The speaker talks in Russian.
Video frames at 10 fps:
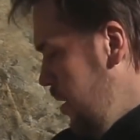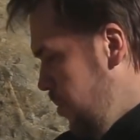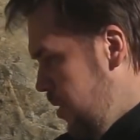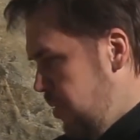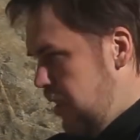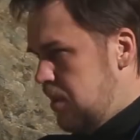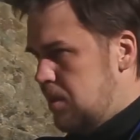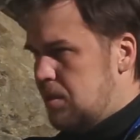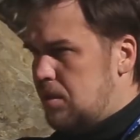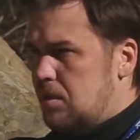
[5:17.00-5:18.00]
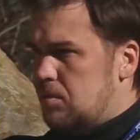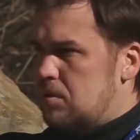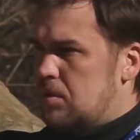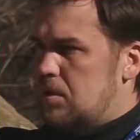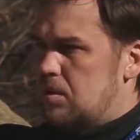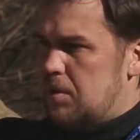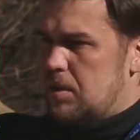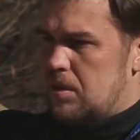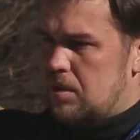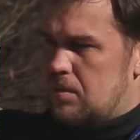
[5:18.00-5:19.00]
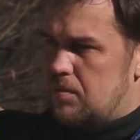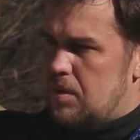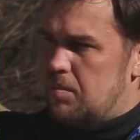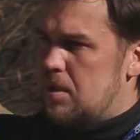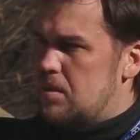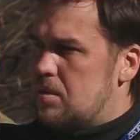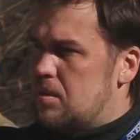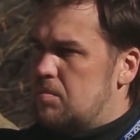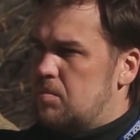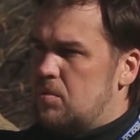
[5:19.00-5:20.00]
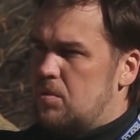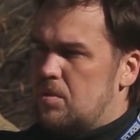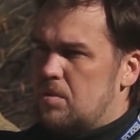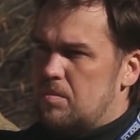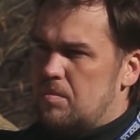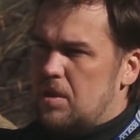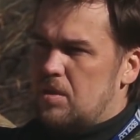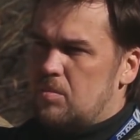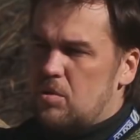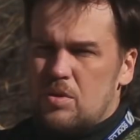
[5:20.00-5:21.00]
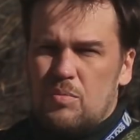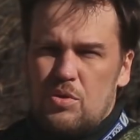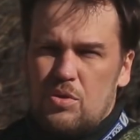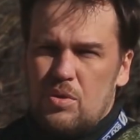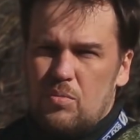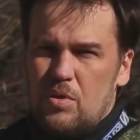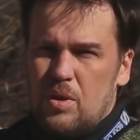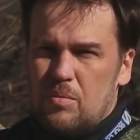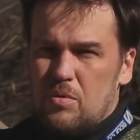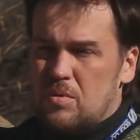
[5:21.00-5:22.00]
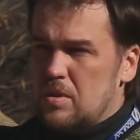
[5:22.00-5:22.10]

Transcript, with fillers: обрамлении таких вот непонятных формаций по мягкому и размягченному камню.